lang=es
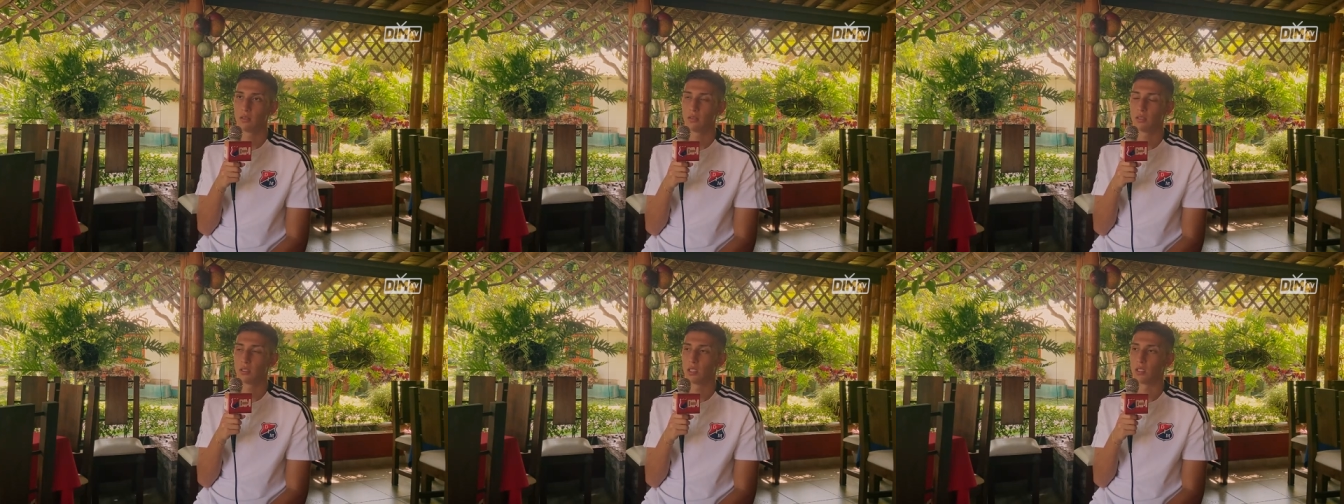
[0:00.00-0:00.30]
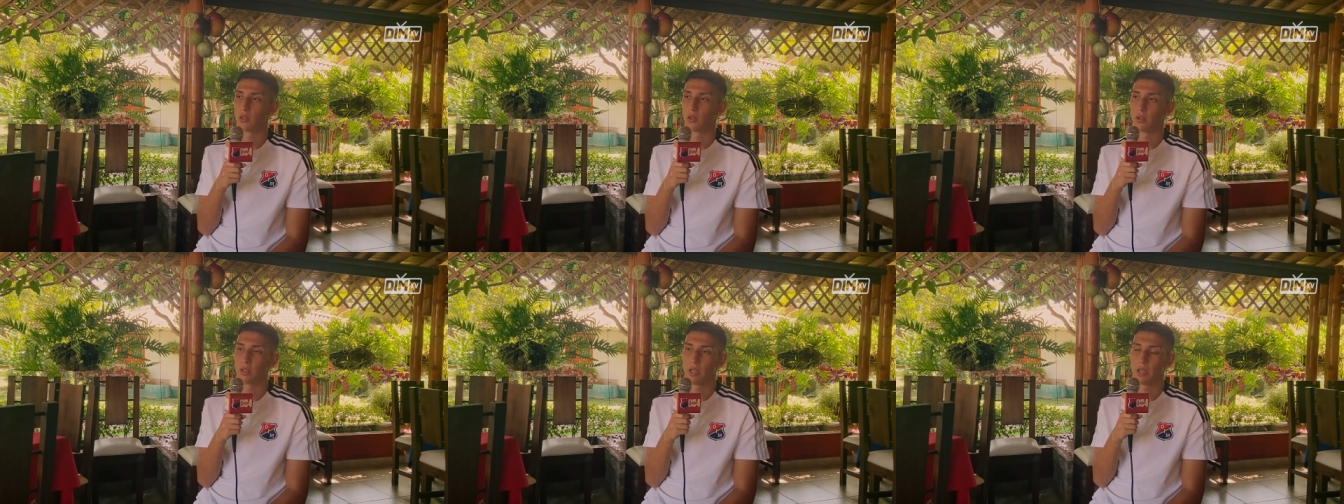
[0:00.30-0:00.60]

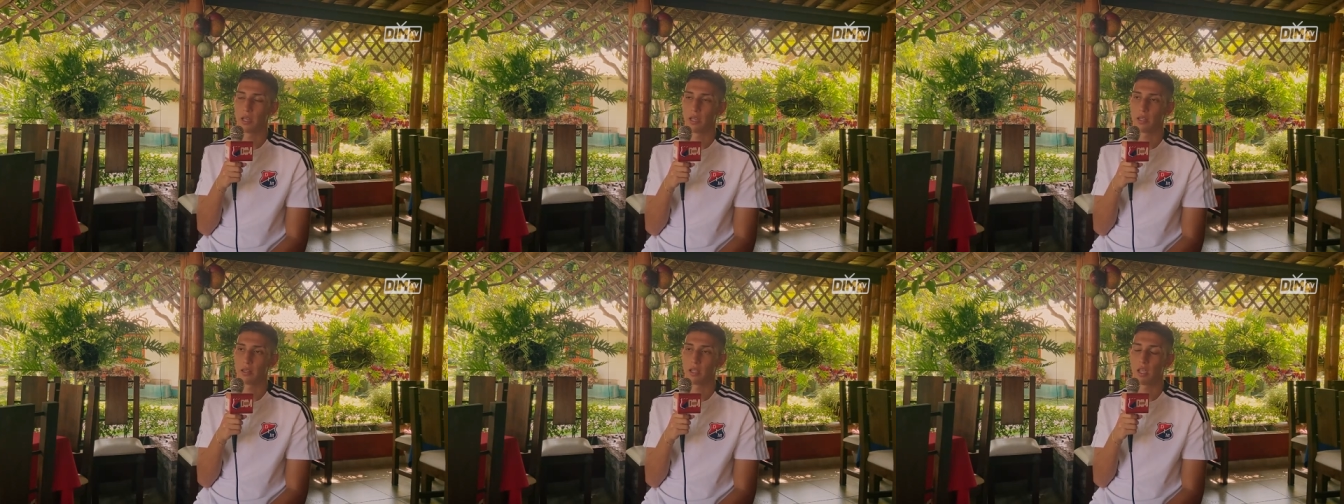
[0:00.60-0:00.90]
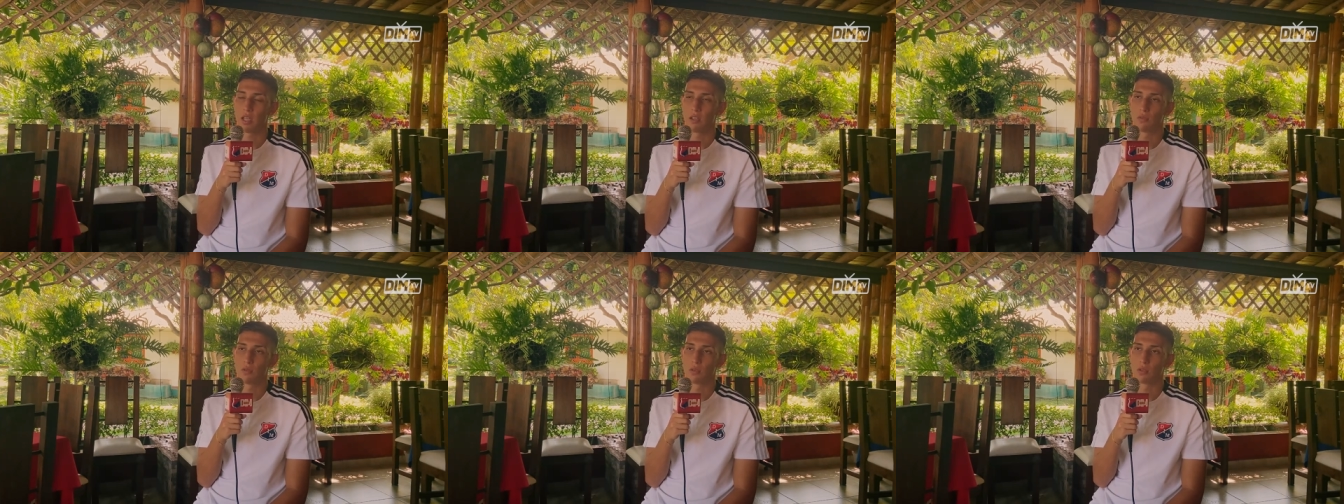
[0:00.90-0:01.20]
sino de,
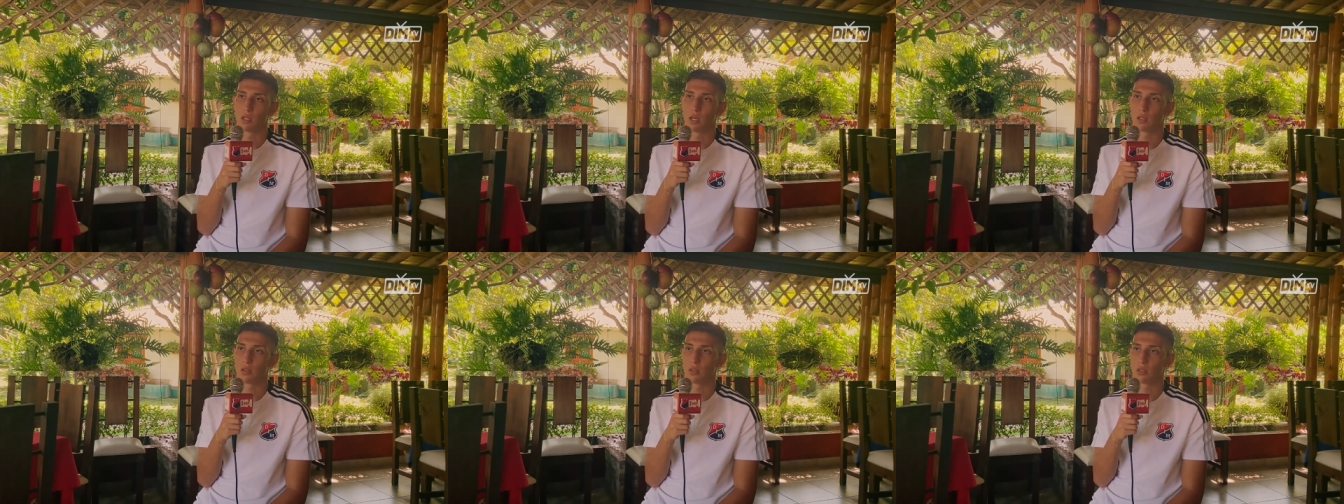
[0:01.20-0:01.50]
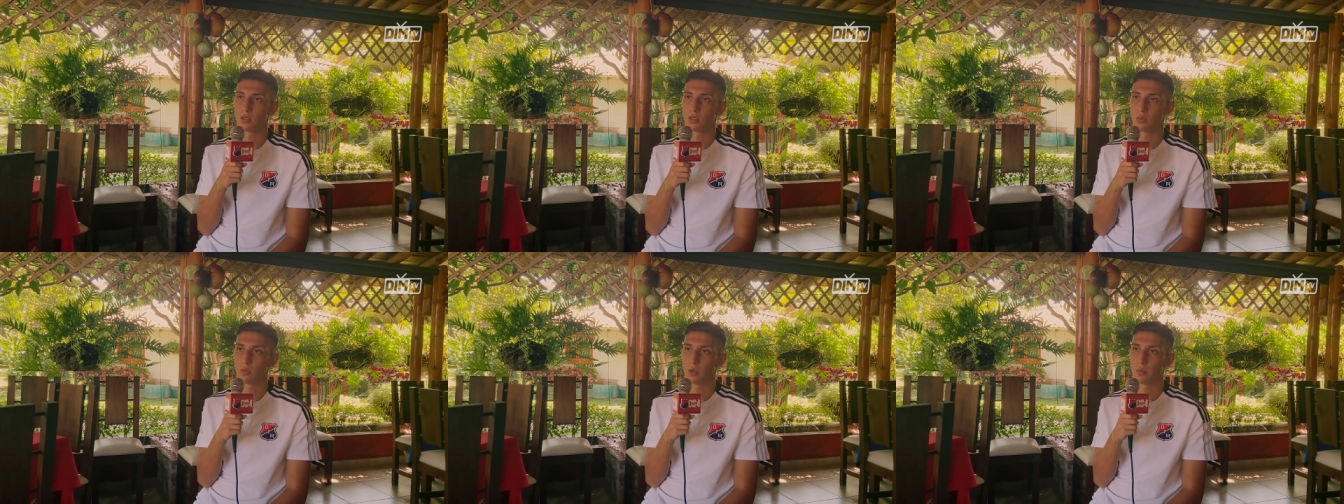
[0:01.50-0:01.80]
disfrutar
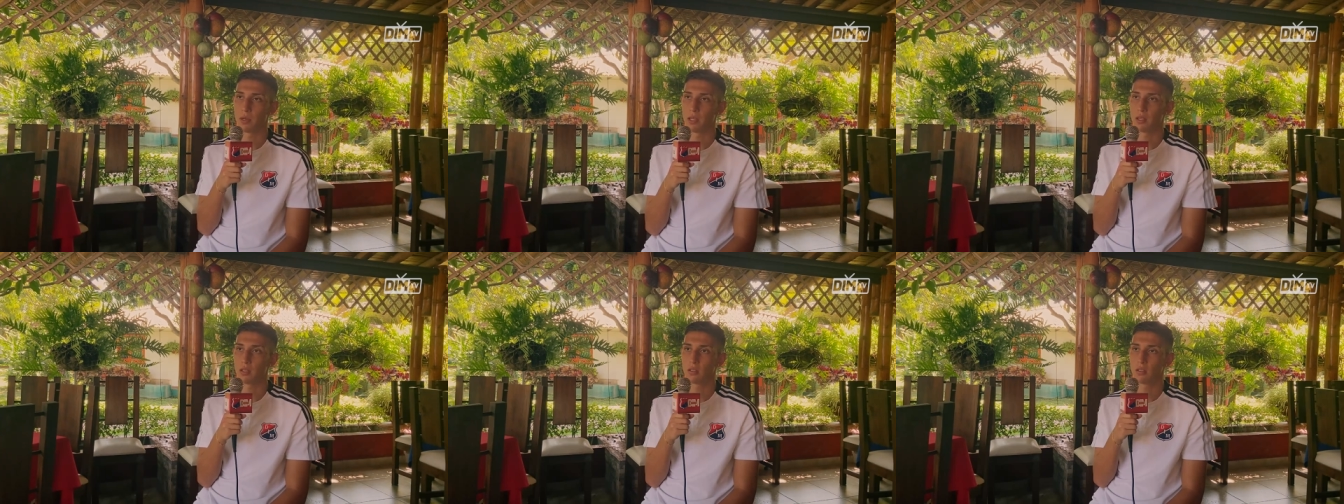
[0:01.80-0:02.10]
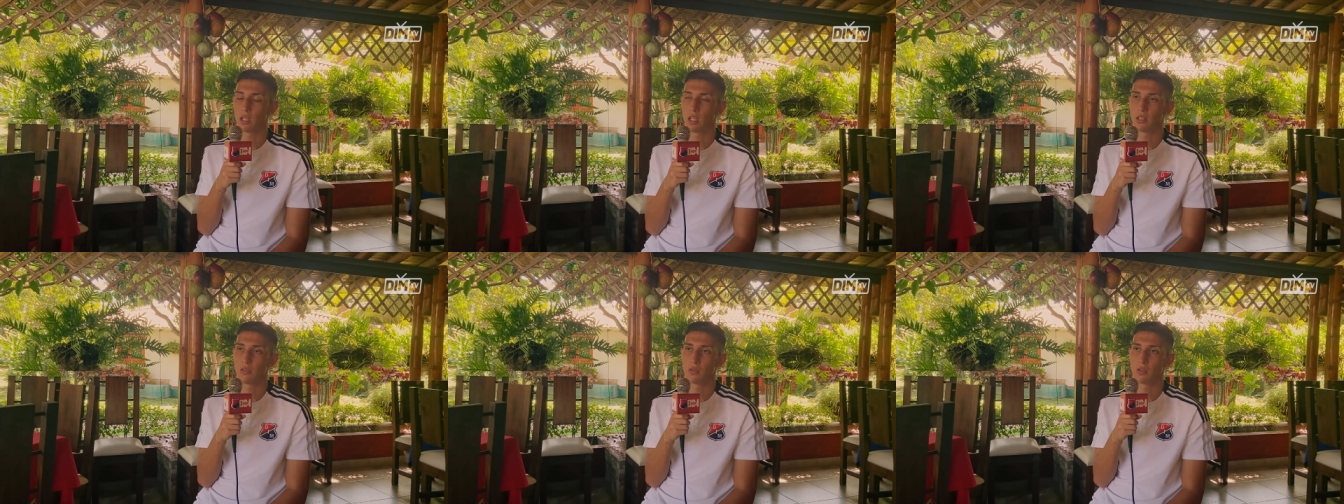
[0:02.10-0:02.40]
todos estos
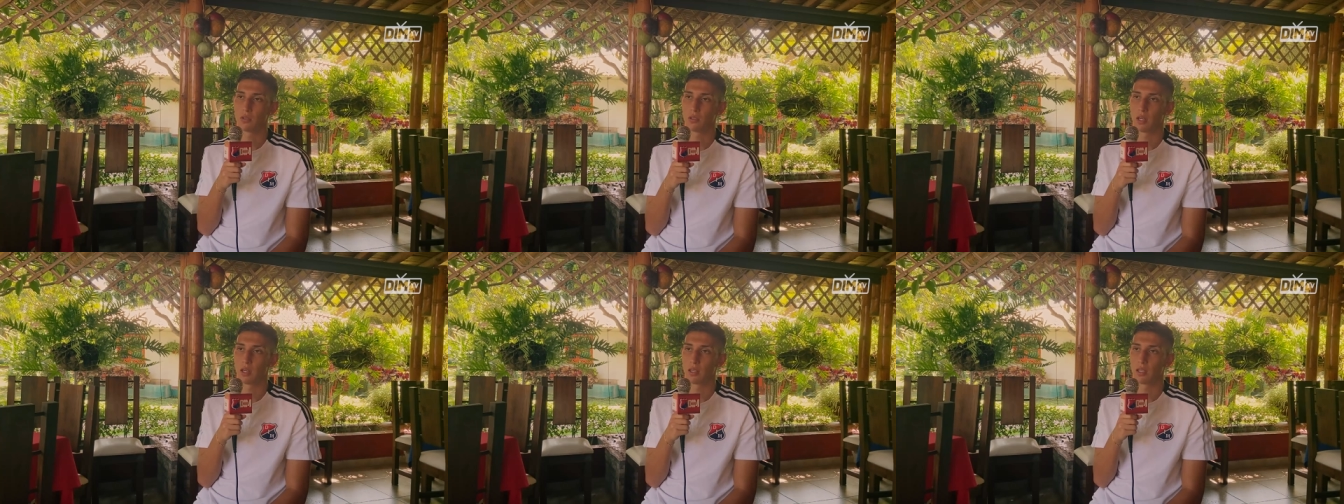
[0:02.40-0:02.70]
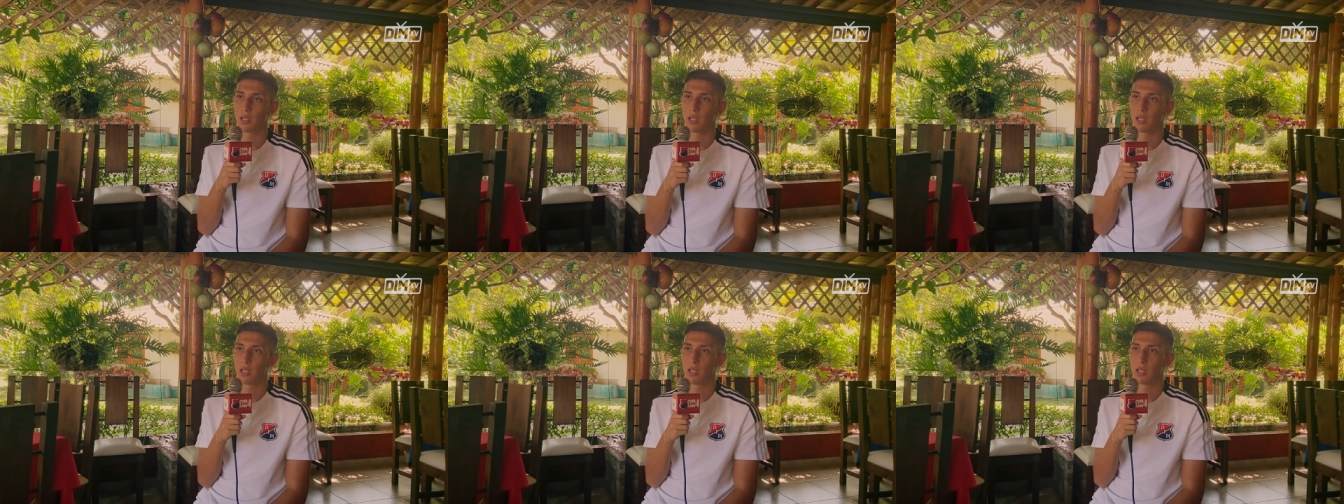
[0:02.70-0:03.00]
momentos, de disfrutar
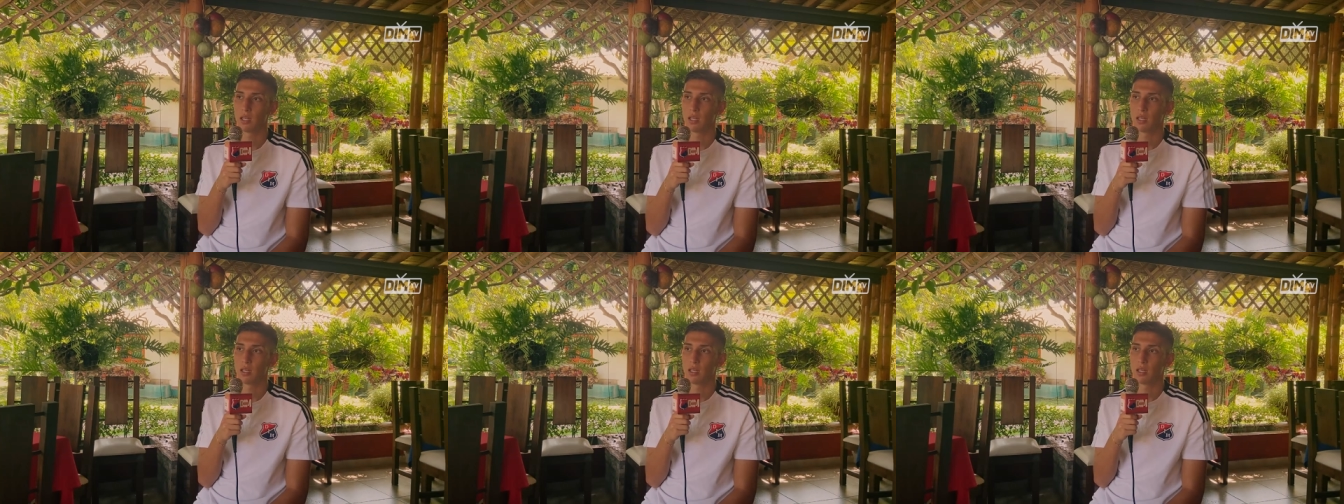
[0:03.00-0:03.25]
de,